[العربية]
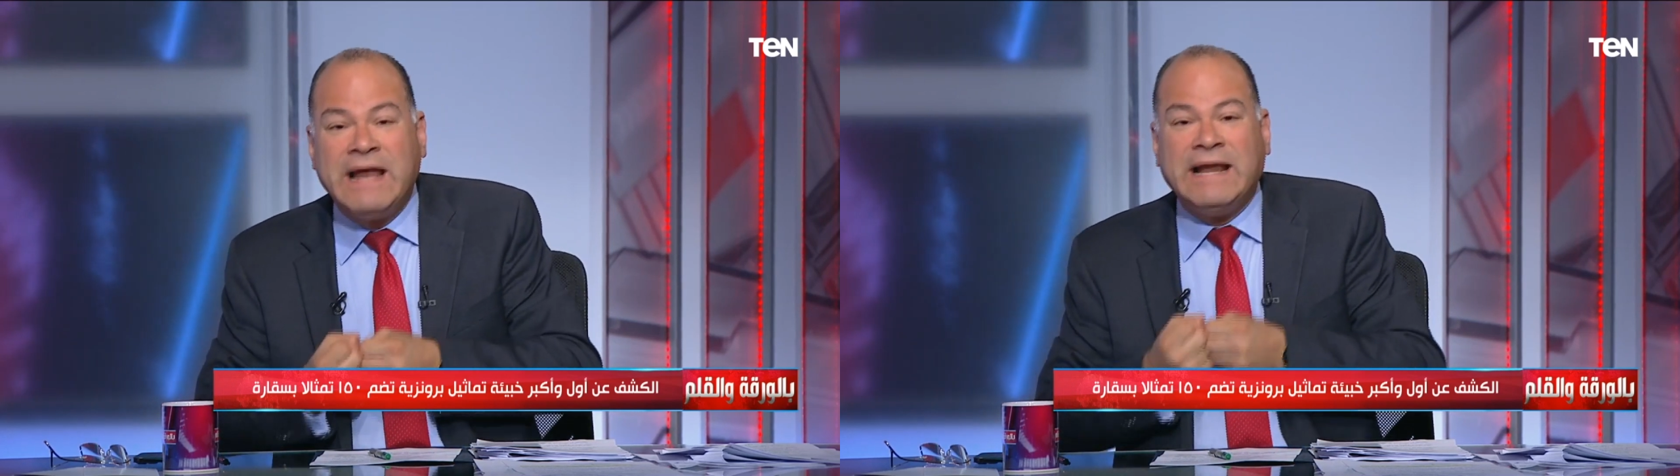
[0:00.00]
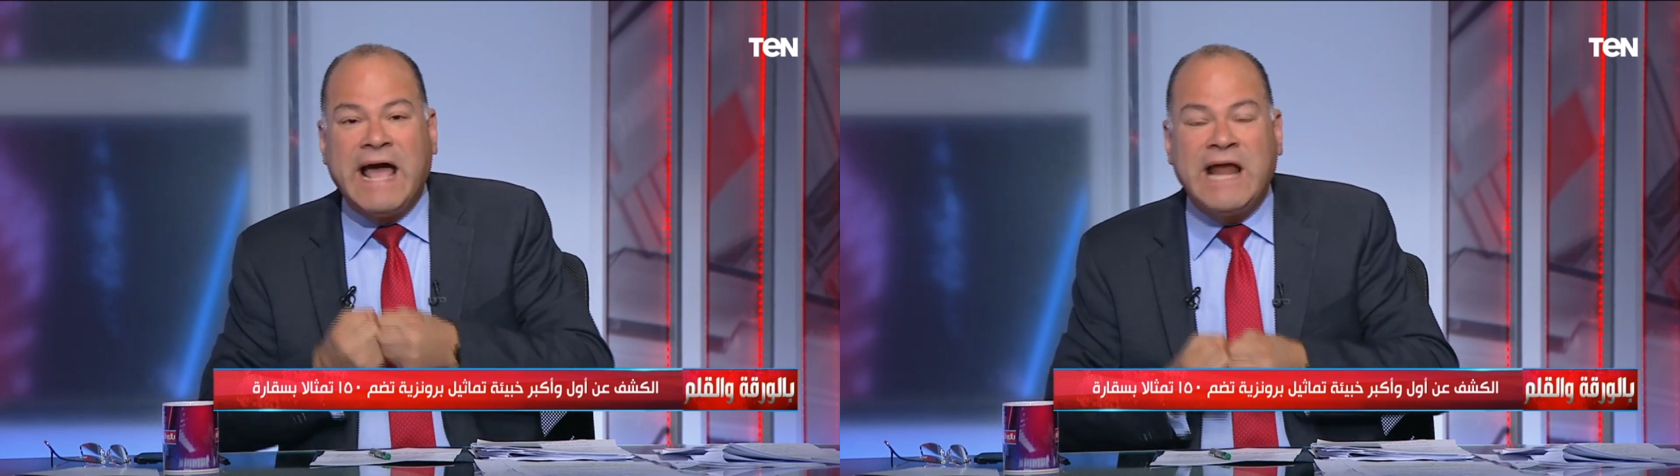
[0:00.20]

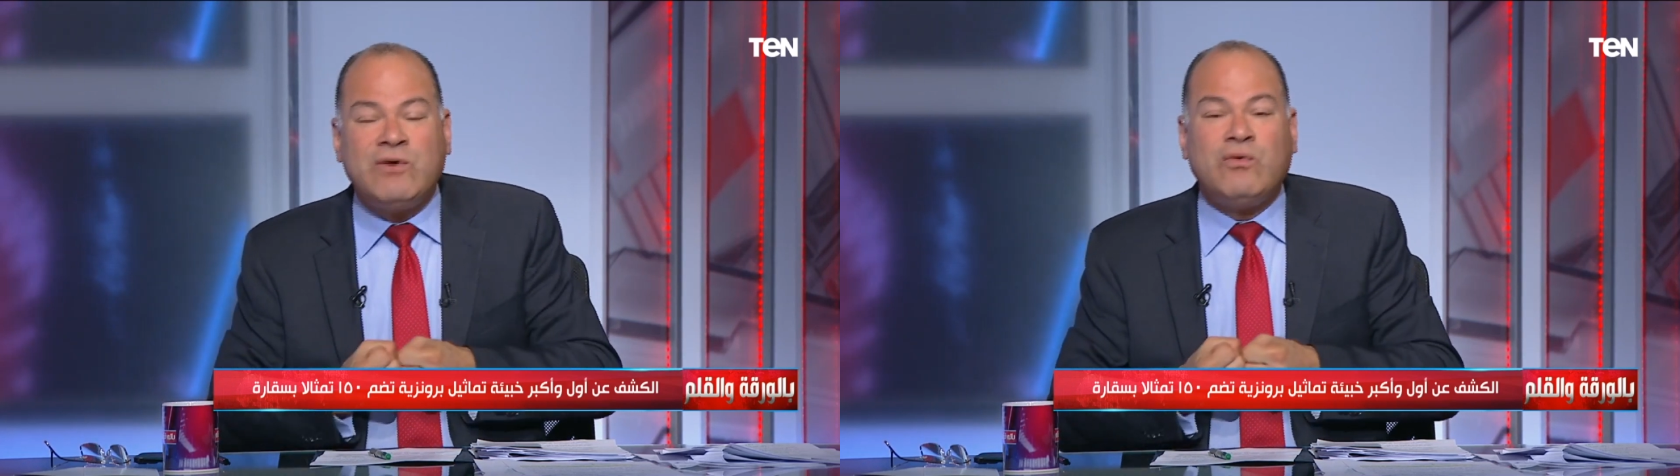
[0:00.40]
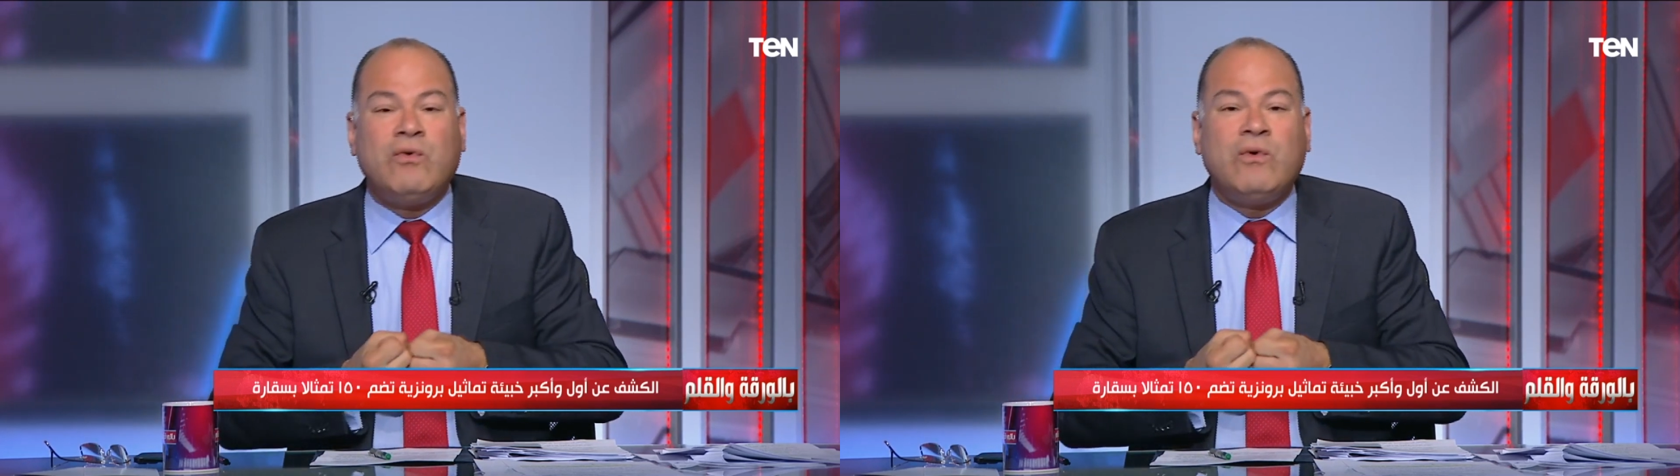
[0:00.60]

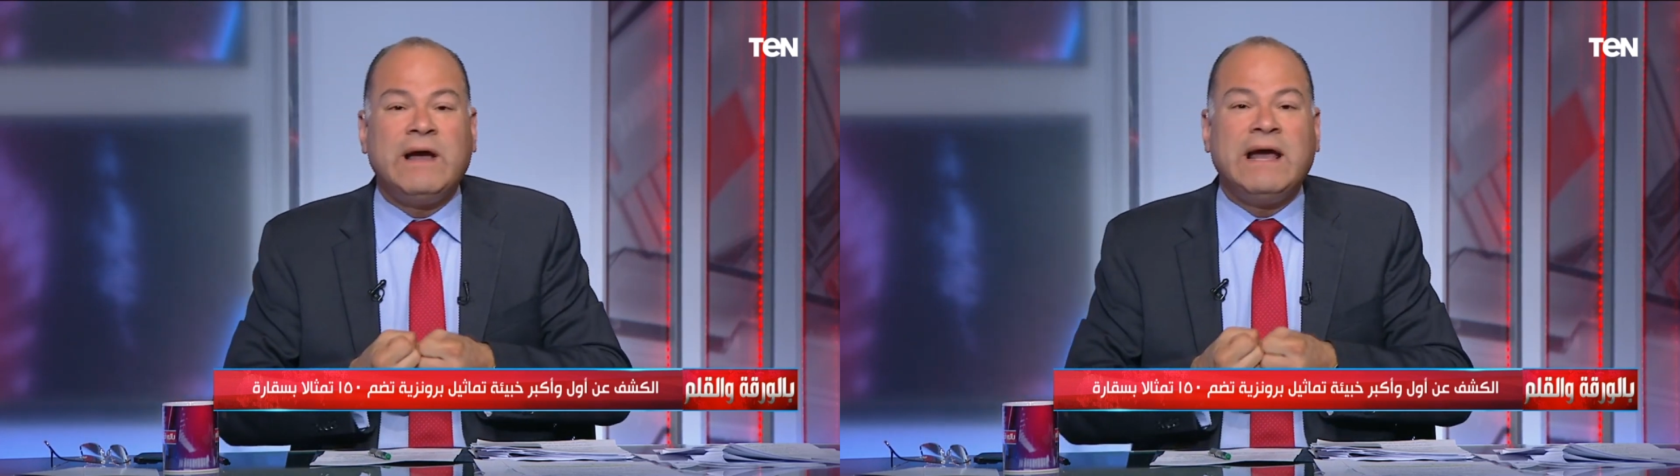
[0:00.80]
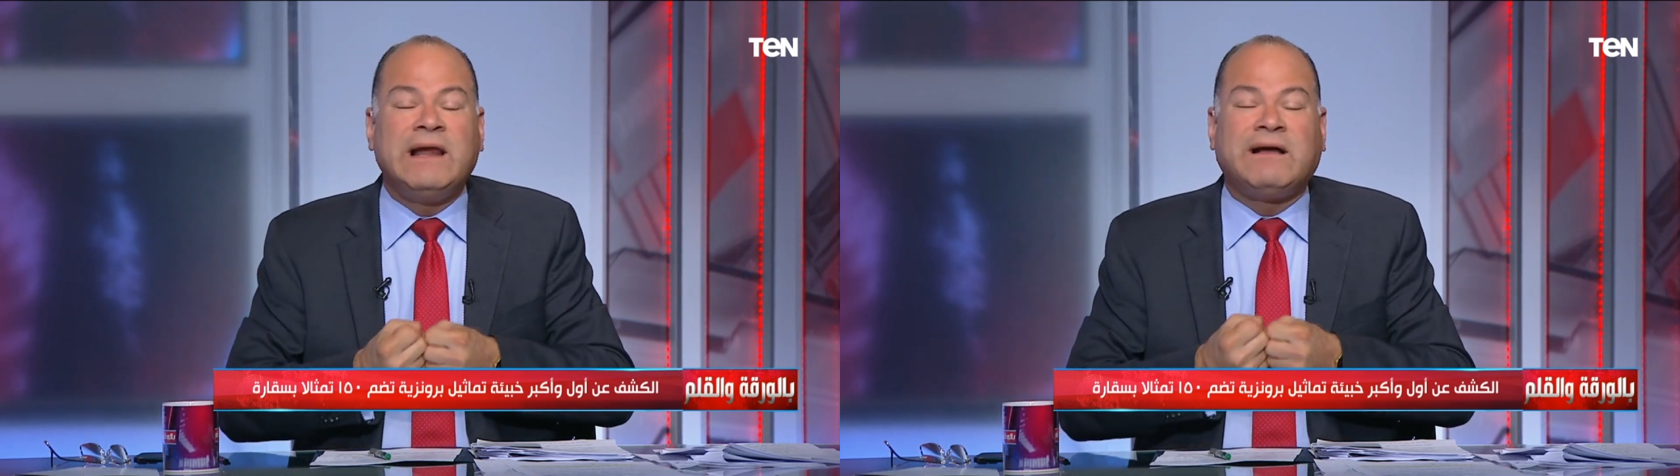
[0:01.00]
لانه
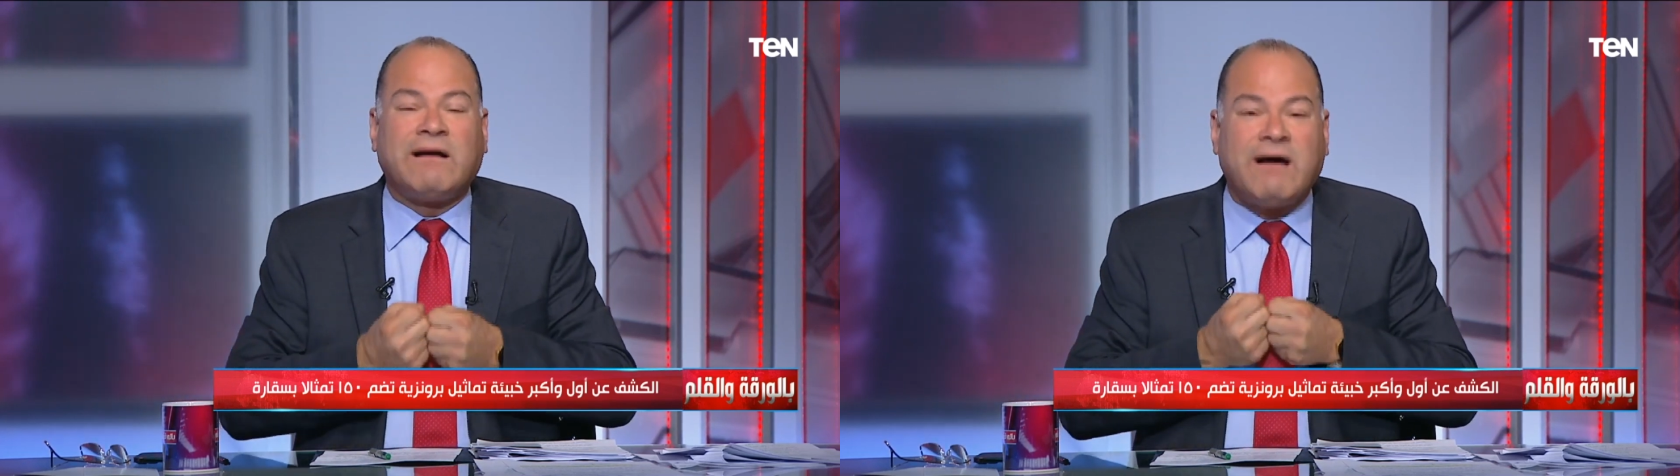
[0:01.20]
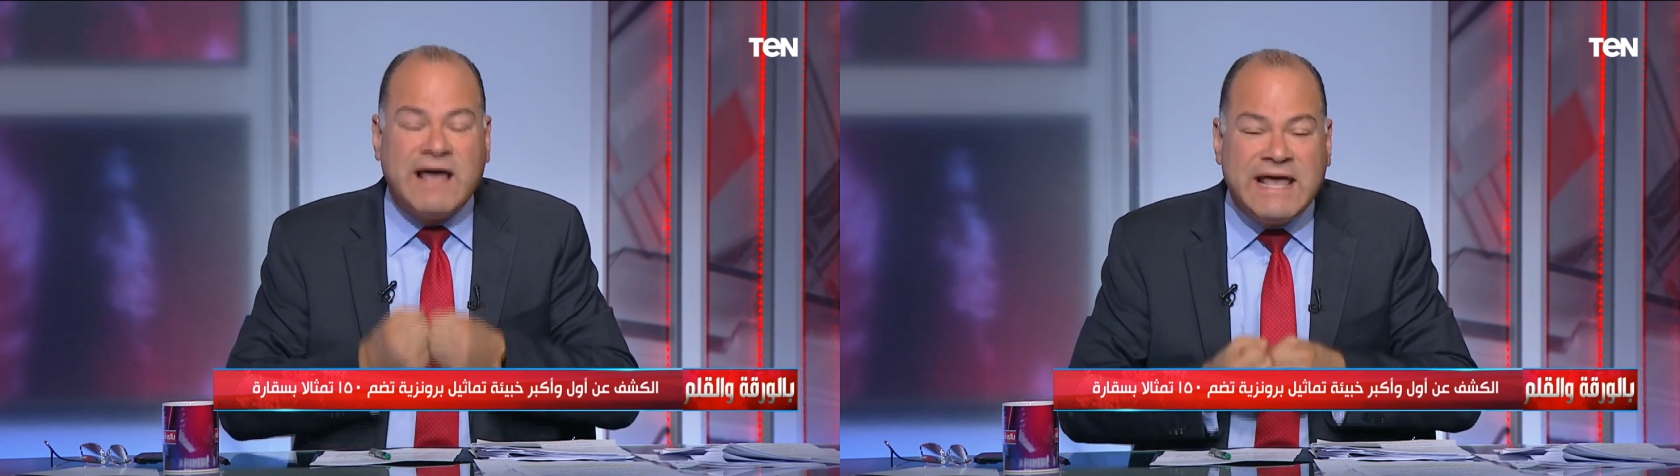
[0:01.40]

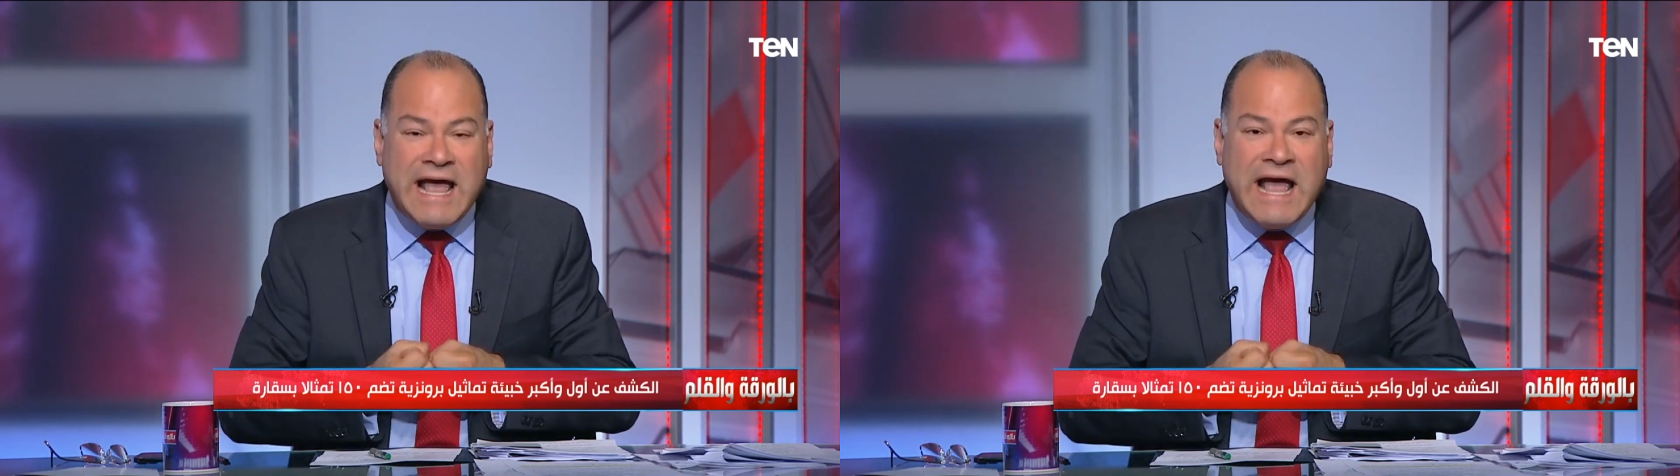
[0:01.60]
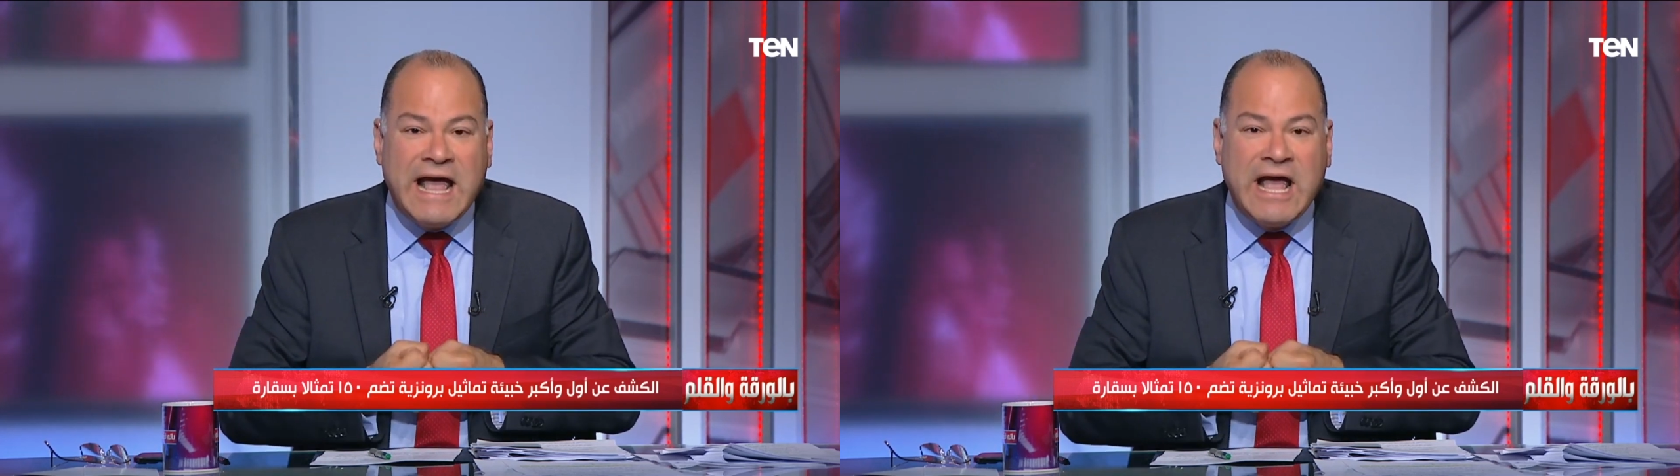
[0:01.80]

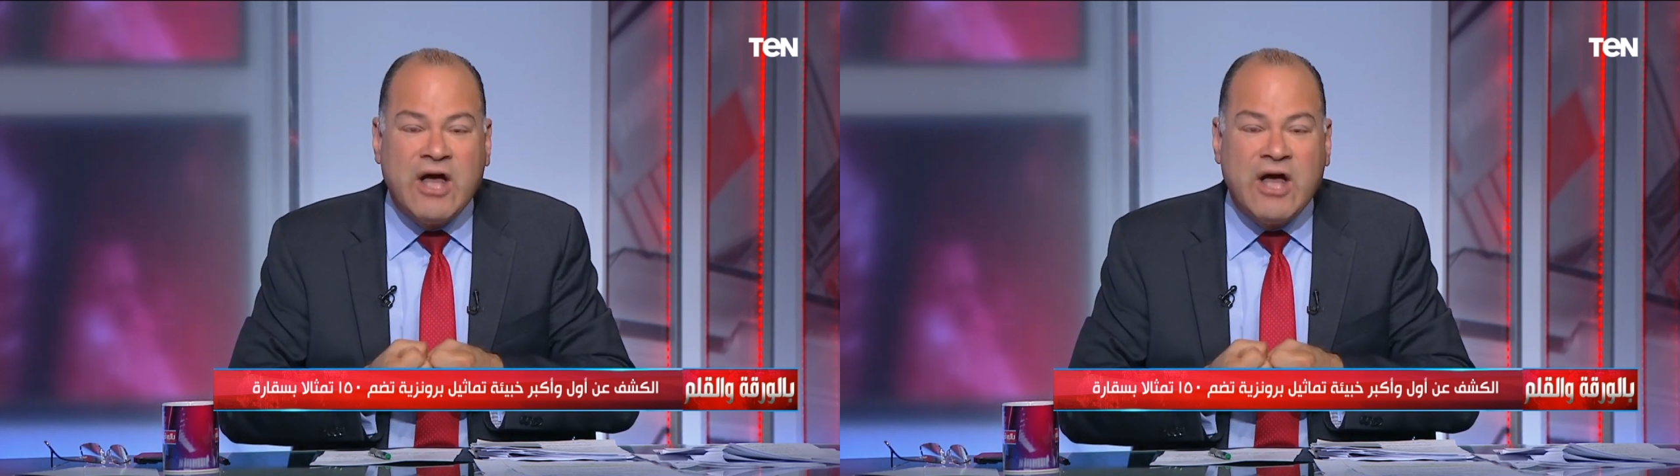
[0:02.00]
الكراهيه